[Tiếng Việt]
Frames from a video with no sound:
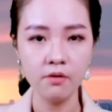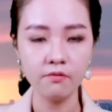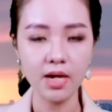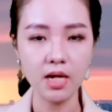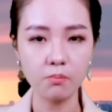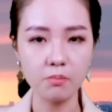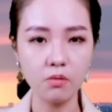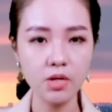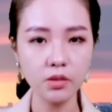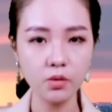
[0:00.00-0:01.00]
phải lọc máu
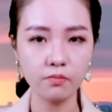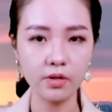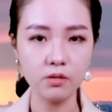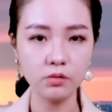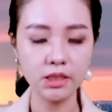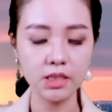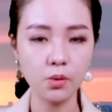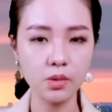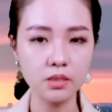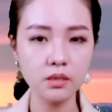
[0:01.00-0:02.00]
liên tục và điều trị
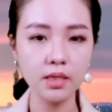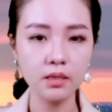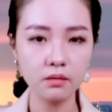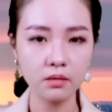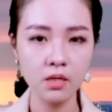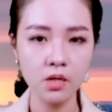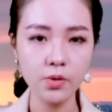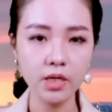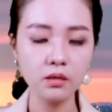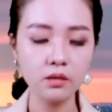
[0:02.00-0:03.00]
hồi sức tích cực,
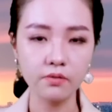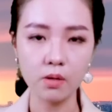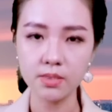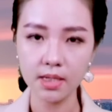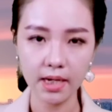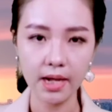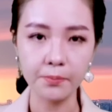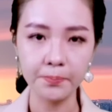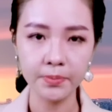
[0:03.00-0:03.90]
nguy cơ tử vong rất cao.